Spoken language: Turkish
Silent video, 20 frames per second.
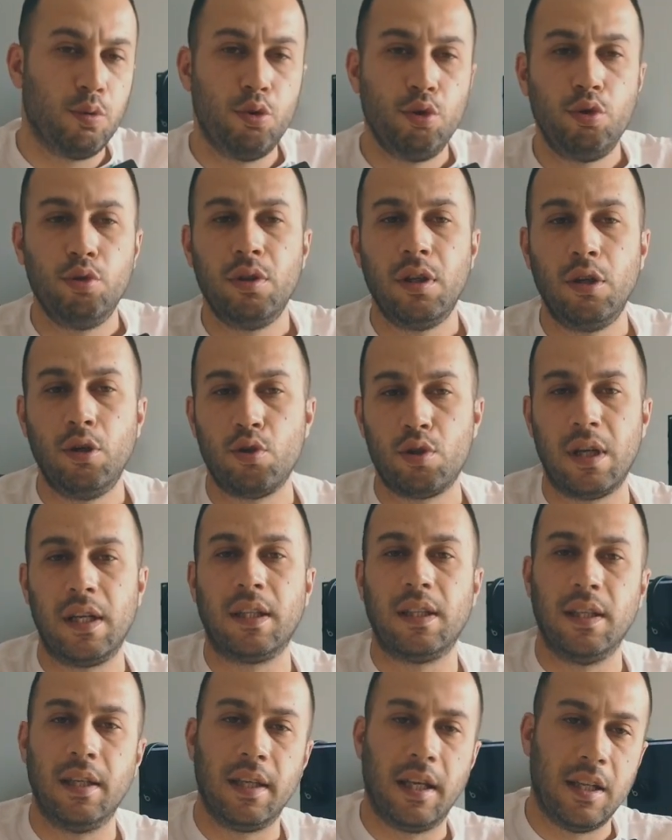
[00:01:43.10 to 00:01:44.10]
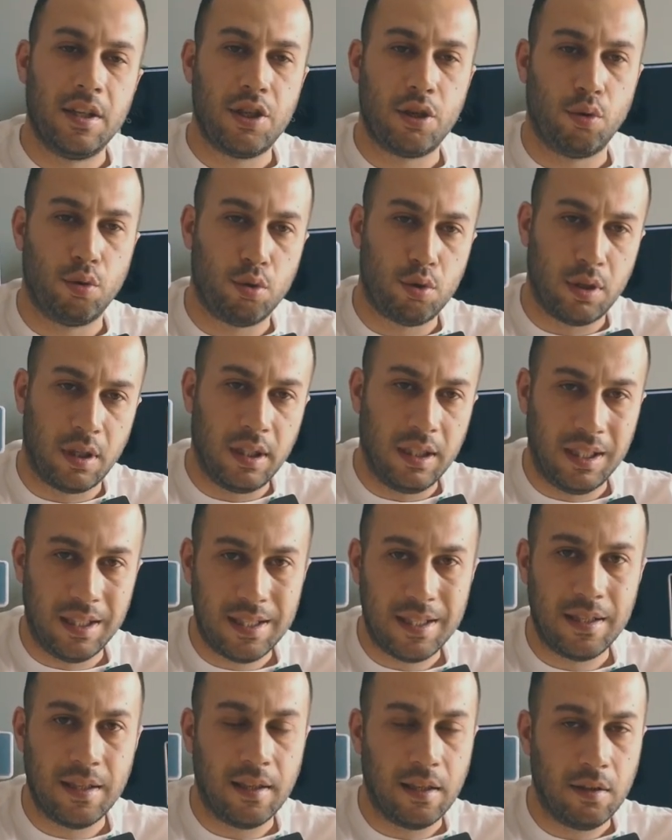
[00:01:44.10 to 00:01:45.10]
bu ürünlerin özelliklerine gelecek olursak
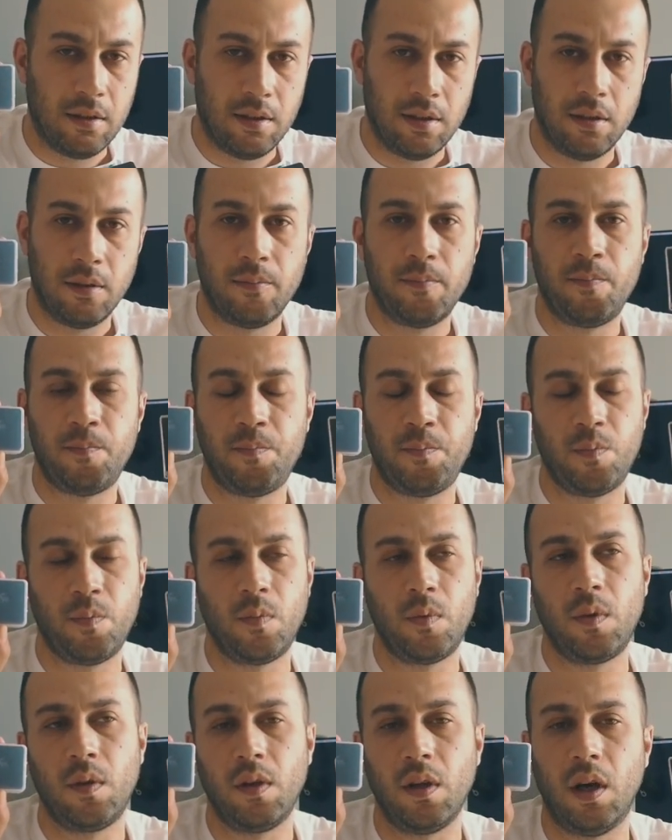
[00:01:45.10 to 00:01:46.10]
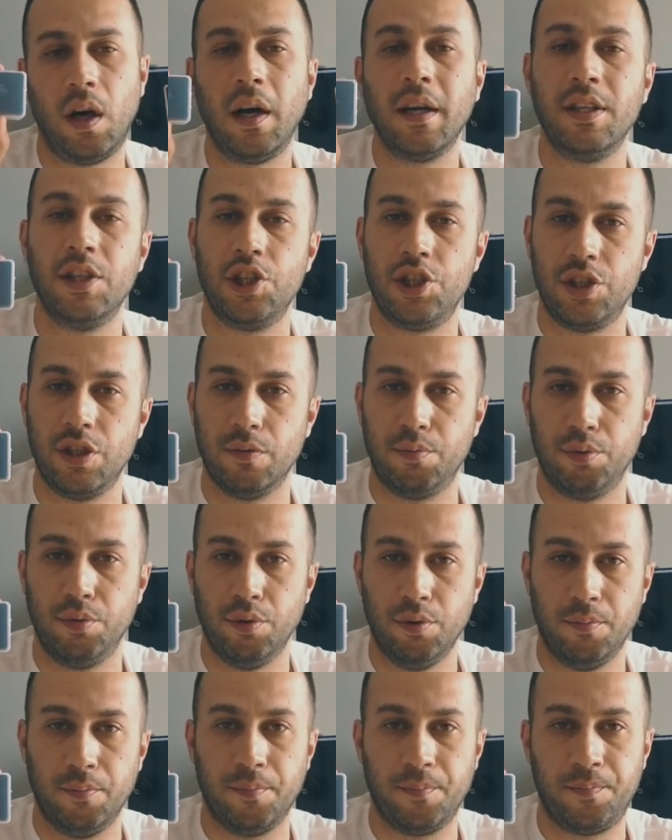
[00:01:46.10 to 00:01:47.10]
ikisi de aynı işi
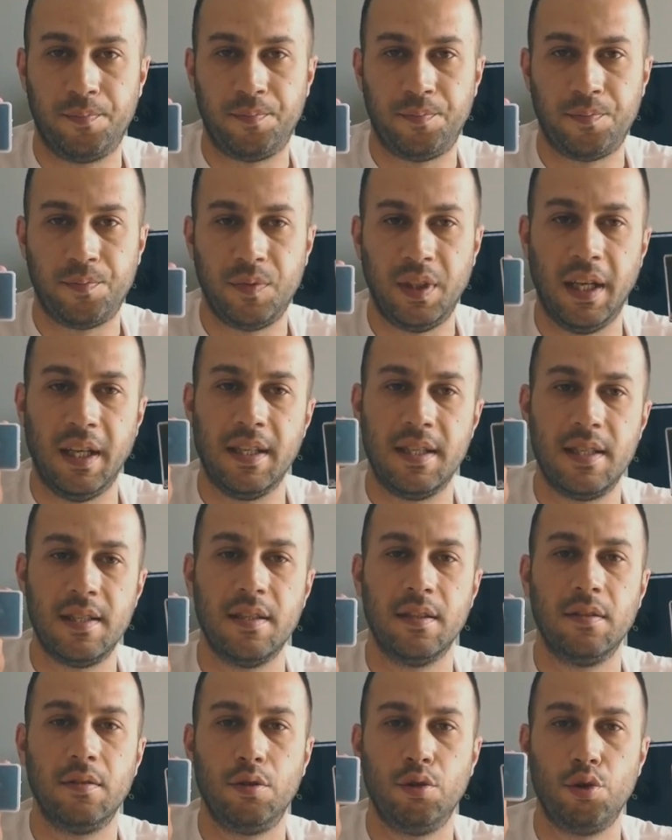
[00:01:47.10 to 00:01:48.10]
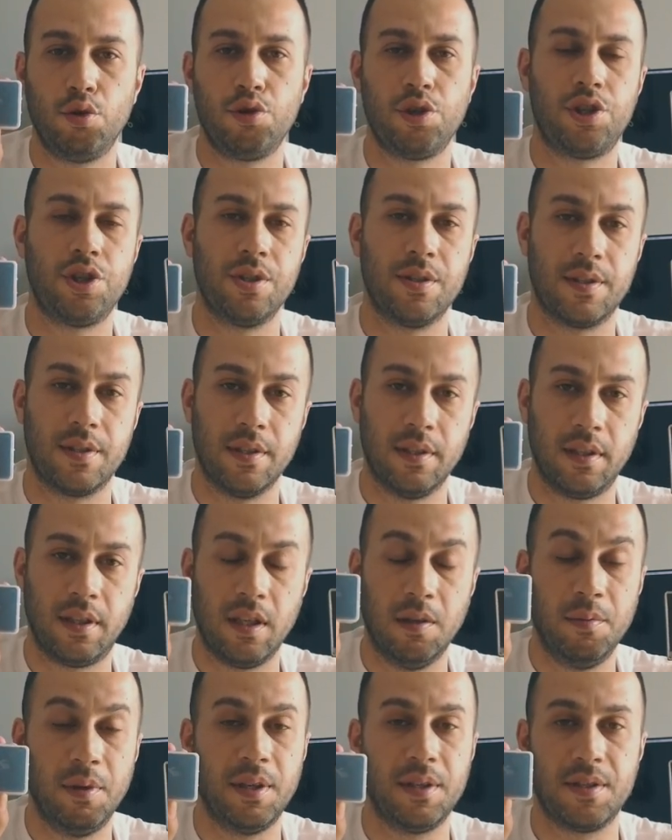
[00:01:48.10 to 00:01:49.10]
yapıyor. Yani sizin görüş açınızı,
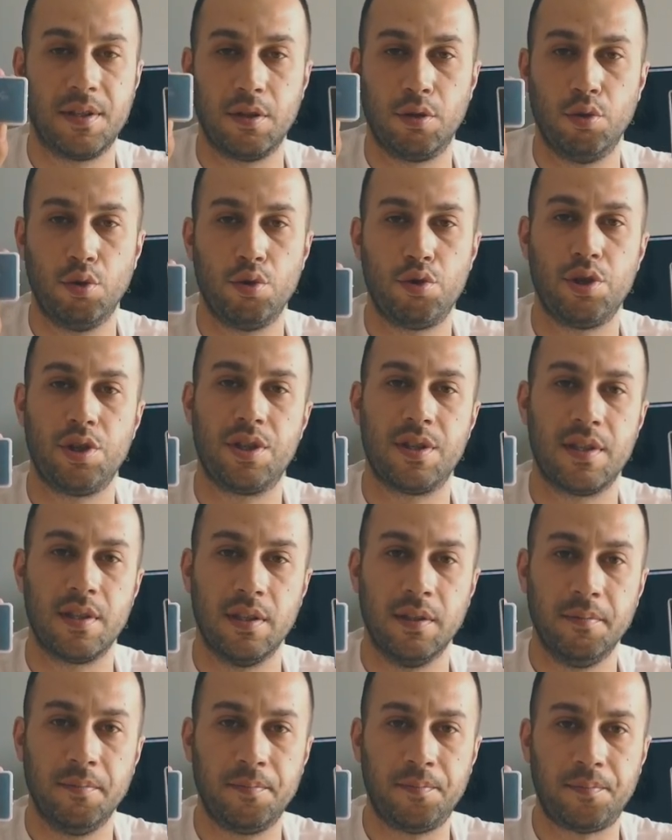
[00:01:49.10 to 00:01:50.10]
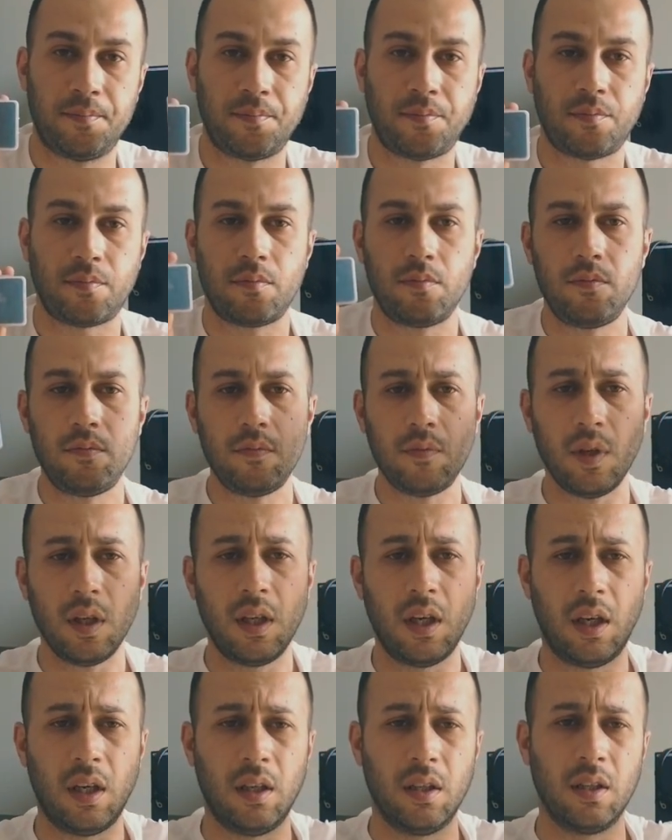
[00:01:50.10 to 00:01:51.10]
kameranızın görüş açısını
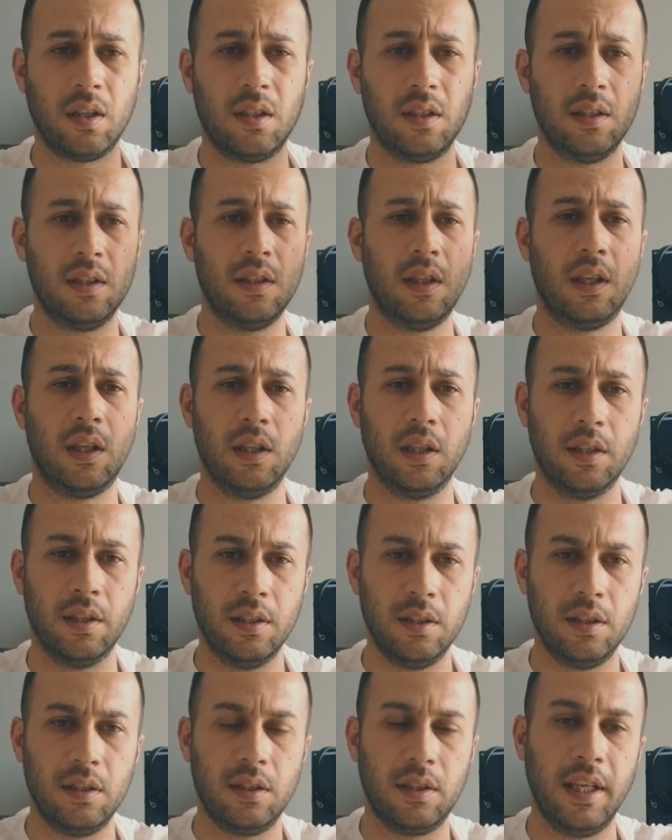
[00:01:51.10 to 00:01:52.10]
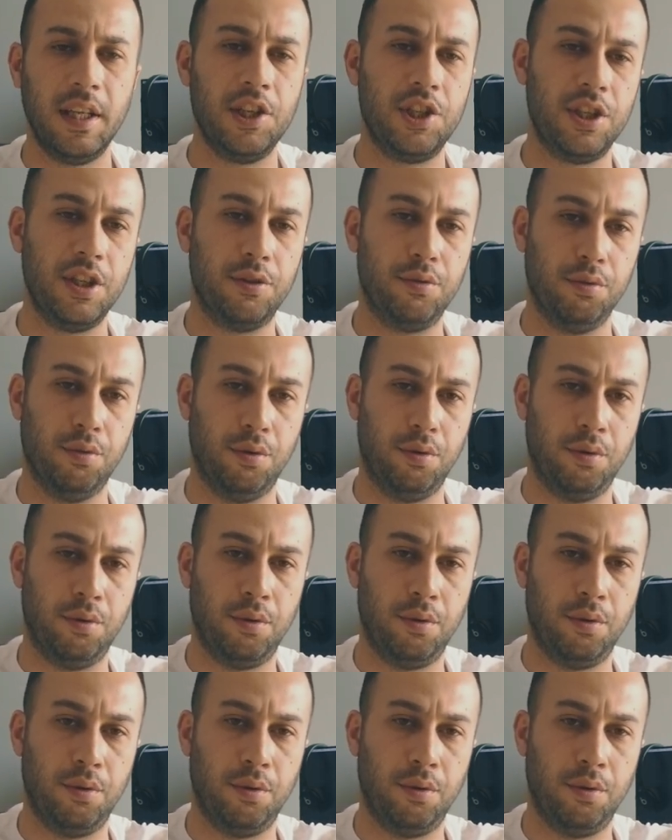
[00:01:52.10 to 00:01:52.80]
aldığı alanı genişletiyor.